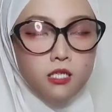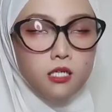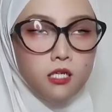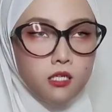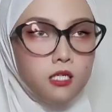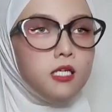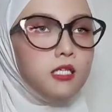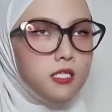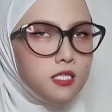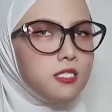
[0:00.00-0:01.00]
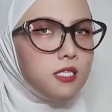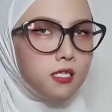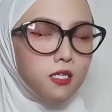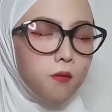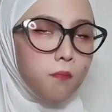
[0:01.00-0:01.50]
karena ia
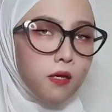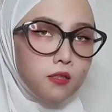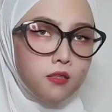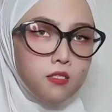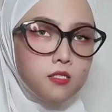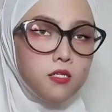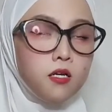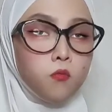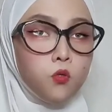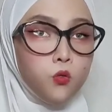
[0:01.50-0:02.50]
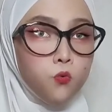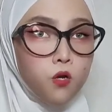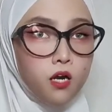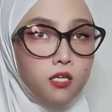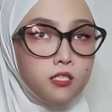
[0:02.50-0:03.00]
sering dapati sedang
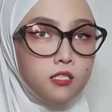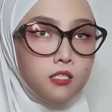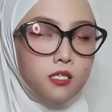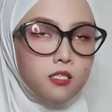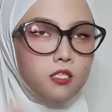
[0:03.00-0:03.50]
berduaan dengan